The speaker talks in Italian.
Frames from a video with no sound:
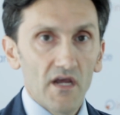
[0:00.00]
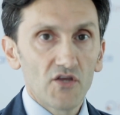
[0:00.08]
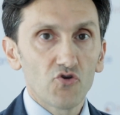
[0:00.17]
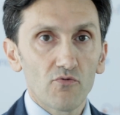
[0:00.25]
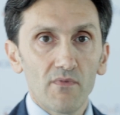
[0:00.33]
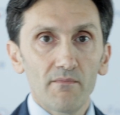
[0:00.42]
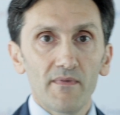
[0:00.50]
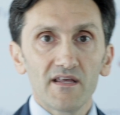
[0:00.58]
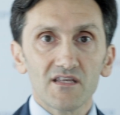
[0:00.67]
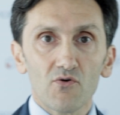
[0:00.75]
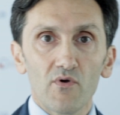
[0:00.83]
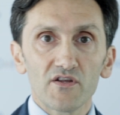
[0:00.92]
E
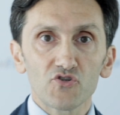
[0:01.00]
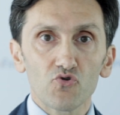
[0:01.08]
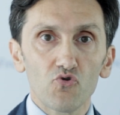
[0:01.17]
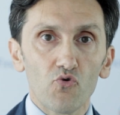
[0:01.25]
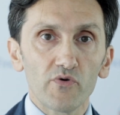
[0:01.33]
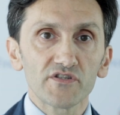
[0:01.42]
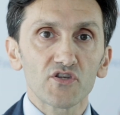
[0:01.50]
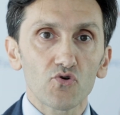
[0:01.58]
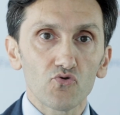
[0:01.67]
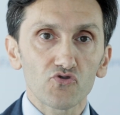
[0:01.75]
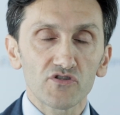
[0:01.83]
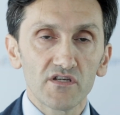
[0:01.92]
normalmente quali sono questi
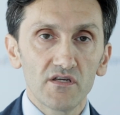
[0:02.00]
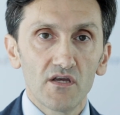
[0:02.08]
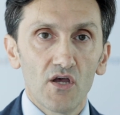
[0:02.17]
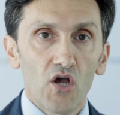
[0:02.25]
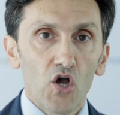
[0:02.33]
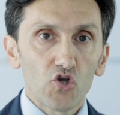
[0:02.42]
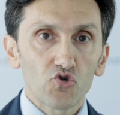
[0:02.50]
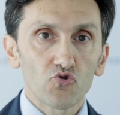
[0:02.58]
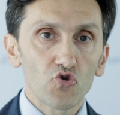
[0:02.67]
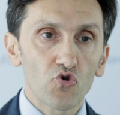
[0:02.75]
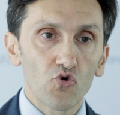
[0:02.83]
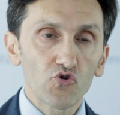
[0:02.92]
costi?
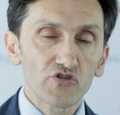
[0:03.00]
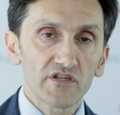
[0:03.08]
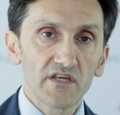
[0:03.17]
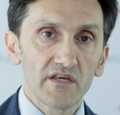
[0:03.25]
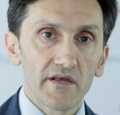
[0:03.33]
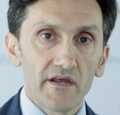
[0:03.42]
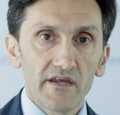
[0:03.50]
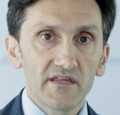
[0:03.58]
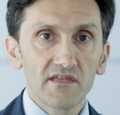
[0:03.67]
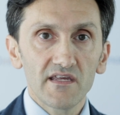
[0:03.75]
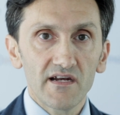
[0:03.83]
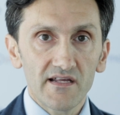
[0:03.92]
Sono i costi
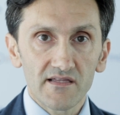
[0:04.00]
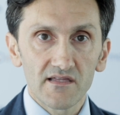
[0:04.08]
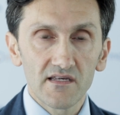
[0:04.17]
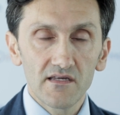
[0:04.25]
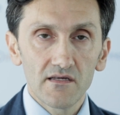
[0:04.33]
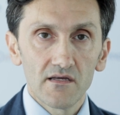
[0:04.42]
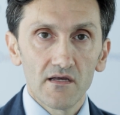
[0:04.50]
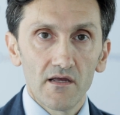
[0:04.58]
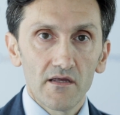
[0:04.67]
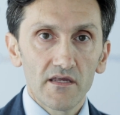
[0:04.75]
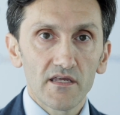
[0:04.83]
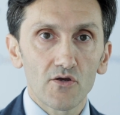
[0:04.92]
indiretti,
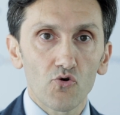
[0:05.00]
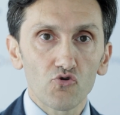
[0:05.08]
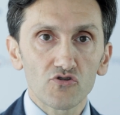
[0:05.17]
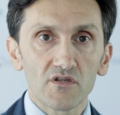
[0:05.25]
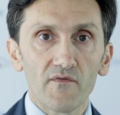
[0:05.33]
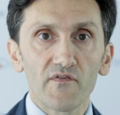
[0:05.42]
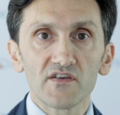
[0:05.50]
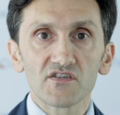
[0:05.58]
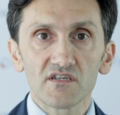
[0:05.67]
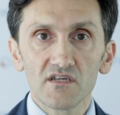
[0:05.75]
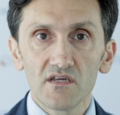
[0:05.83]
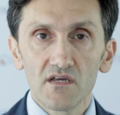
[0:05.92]
i costi
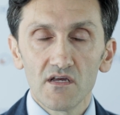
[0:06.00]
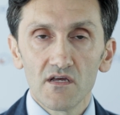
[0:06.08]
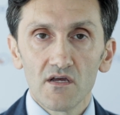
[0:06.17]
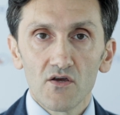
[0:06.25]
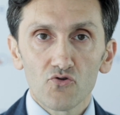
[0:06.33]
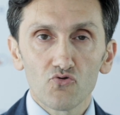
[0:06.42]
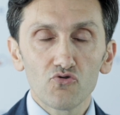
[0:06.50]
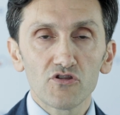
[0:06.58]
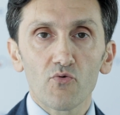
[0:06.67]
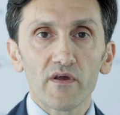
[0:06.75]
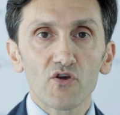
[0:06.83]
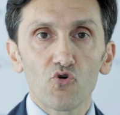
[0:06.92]
fissi,
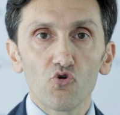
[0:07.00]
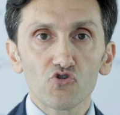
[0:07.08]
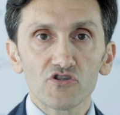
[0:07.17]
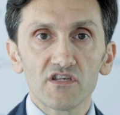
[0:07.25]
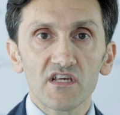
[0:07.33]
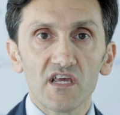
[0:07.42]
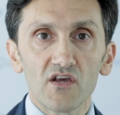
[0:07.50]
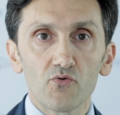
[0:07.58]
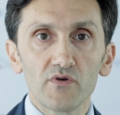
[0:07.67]
tutti quei costi che